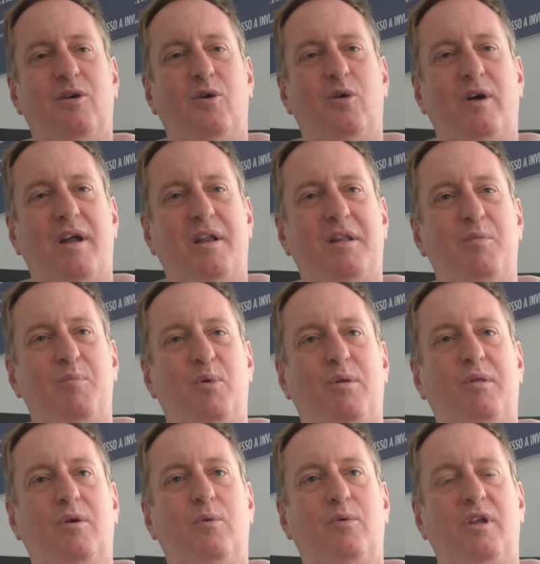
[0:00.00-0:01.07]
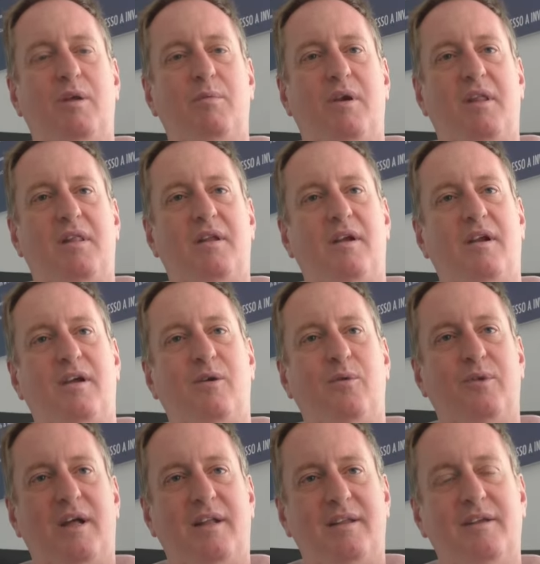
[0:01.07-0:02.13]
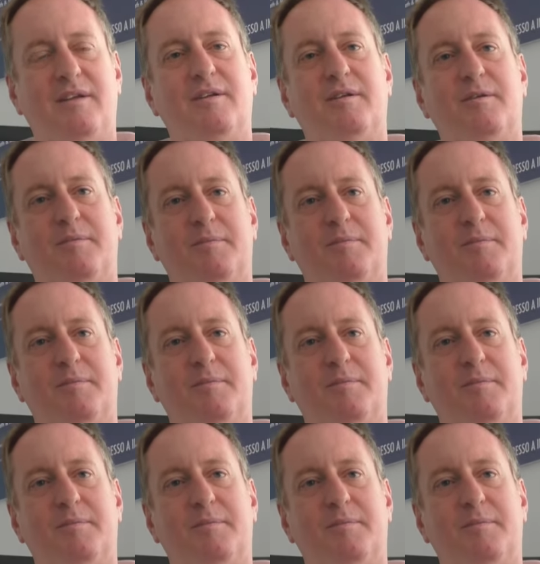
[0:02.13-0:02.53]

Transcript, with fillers: collocarsi in posto utile per essere reclutati.